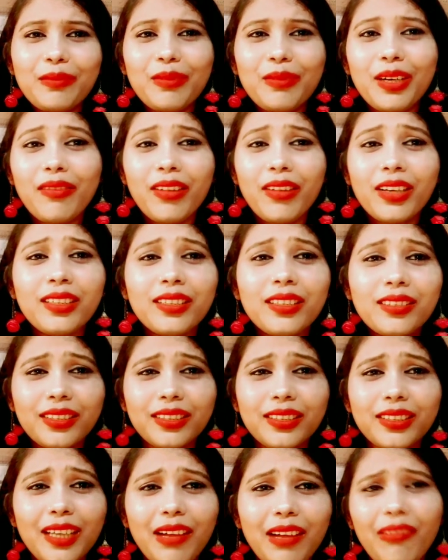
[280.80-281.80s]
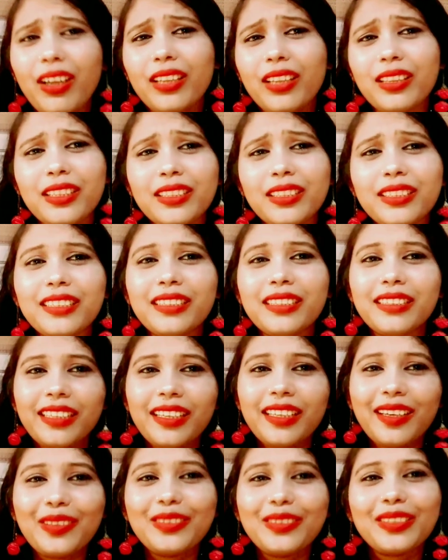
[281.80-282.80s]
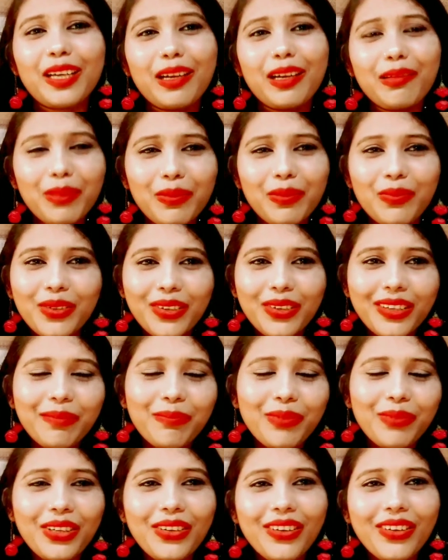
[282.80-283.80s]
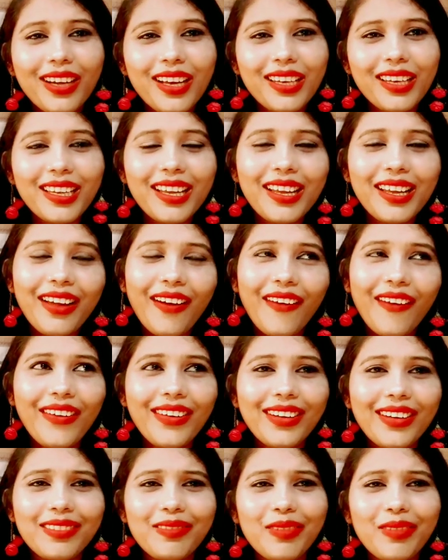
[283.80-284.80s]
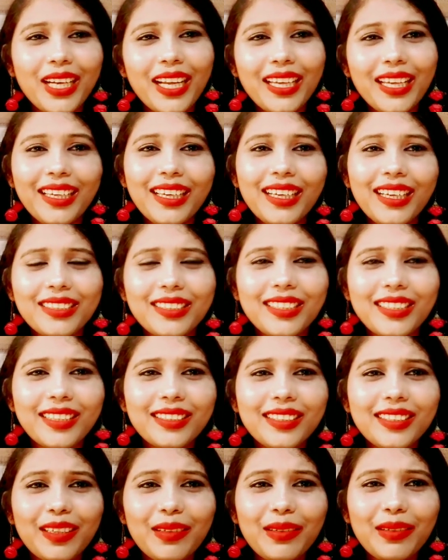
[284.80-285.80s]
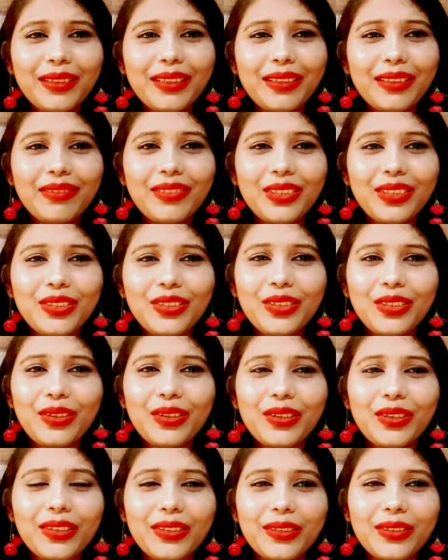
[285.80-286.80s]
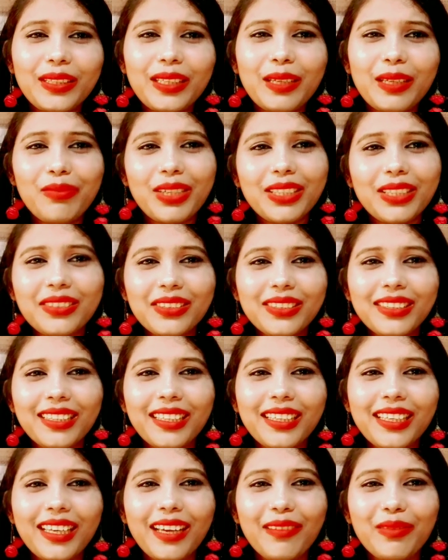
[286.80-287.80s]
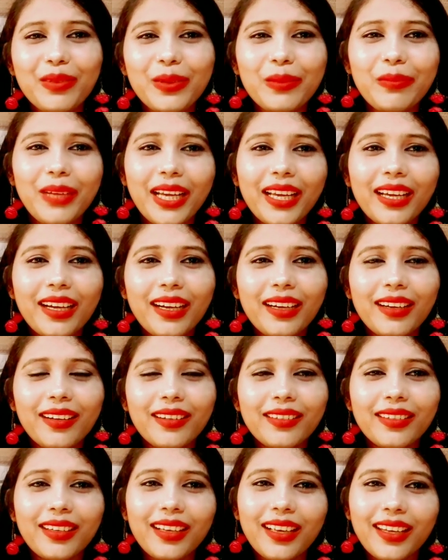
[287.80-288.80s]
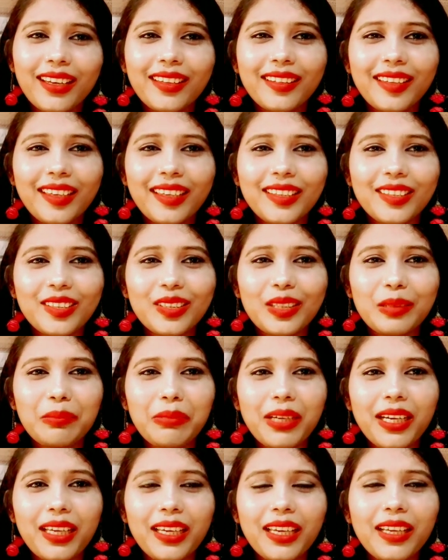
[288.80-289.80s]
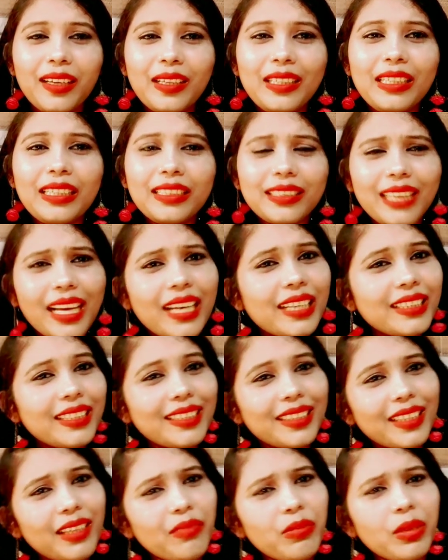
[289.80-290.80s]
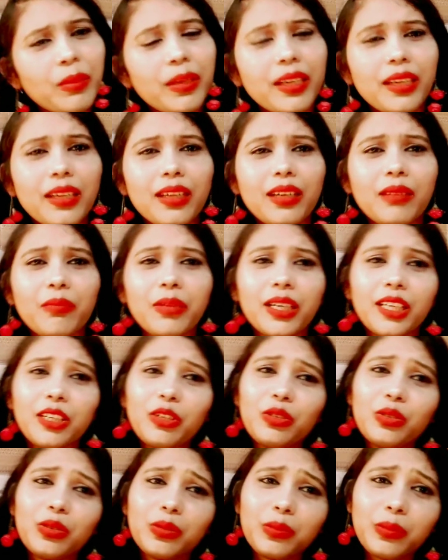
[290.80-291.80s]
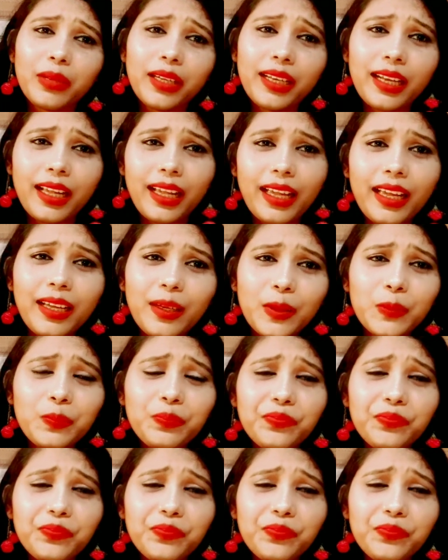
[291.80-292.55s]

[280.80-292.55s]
भगवान ने इतनी अच्छी आवाज़ दीजिए दी है उसका भी प्रयोग करिए और बनाइए अच्छे अच्छे वीडियो और ये मत सोचिए कि हमको महंगा ये खरीदने की ज़रूरत पड़ेगी सारे जितने भी बड़े यूट्यूबर हैं